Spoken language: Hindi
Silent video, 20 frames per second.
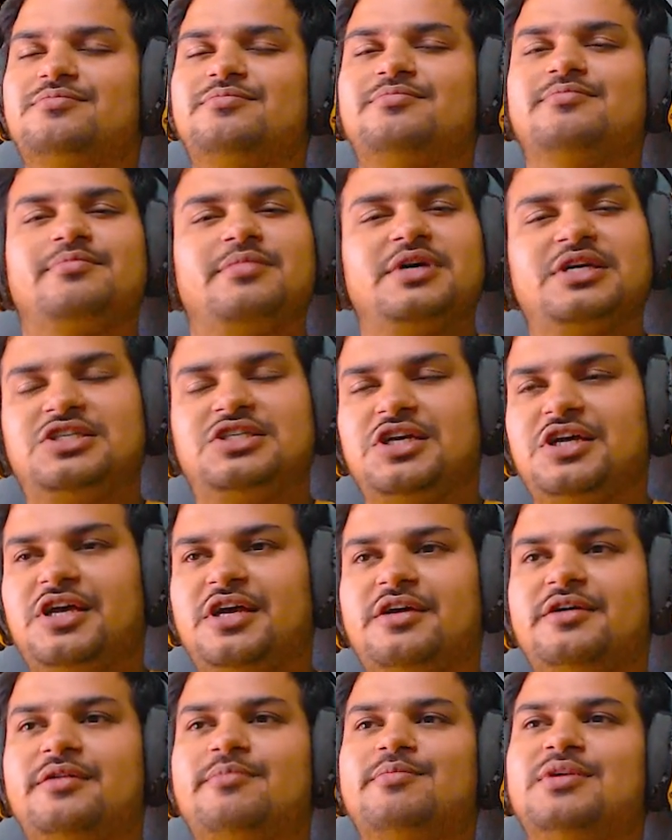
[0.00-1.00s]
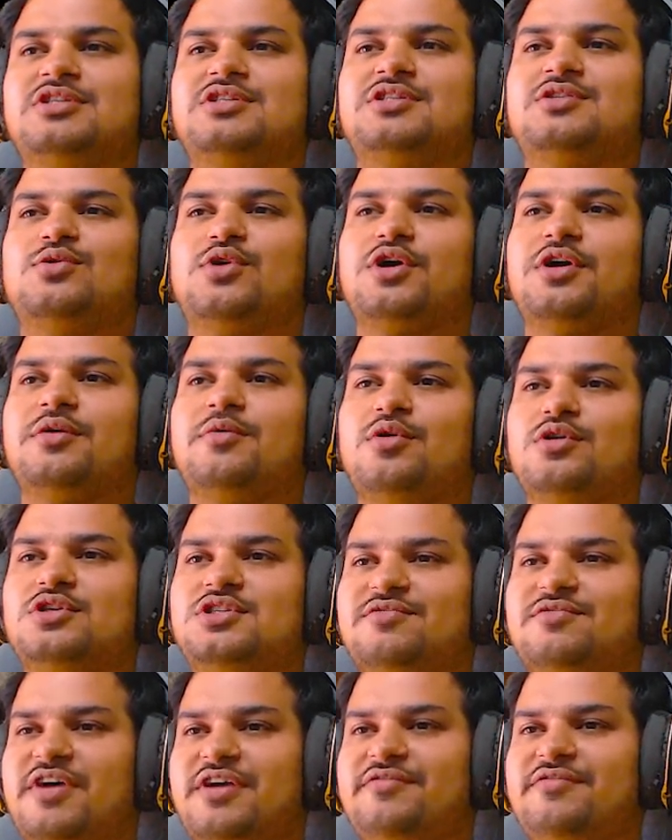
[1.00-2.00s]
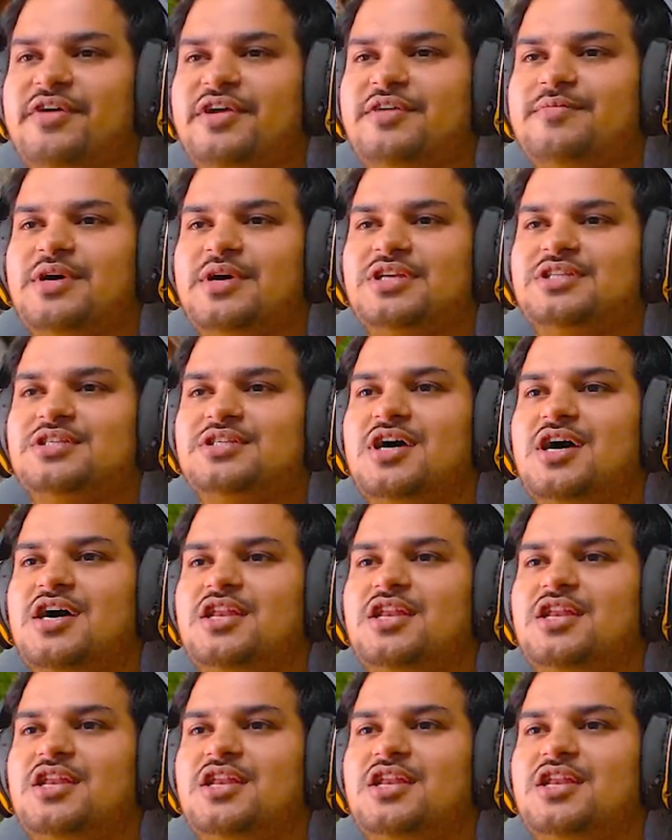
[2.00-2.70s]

बेचेंगे मस्त होके और सफाई वफाई हमारी सारी